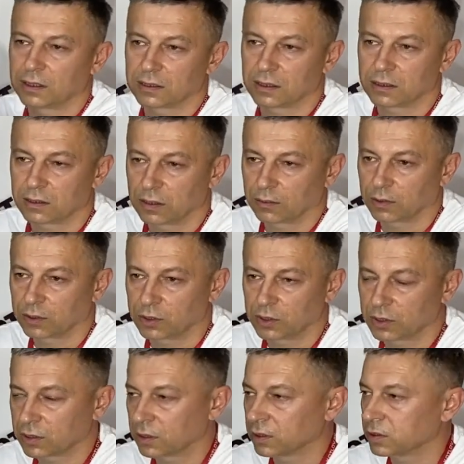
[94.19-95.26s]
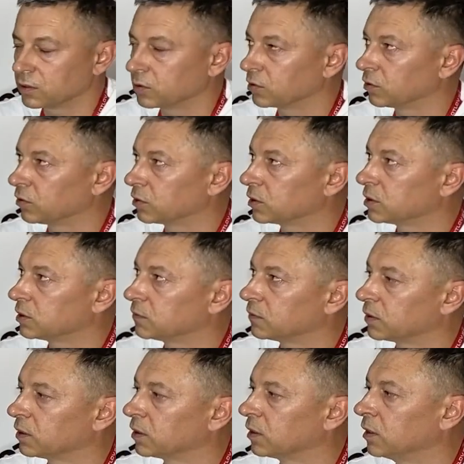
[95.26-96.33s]
и система чистое стекло
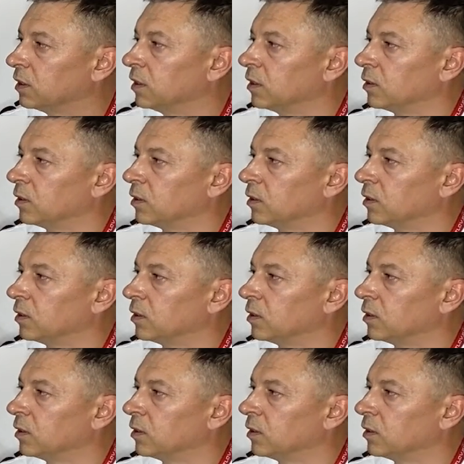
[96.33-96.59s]
активное.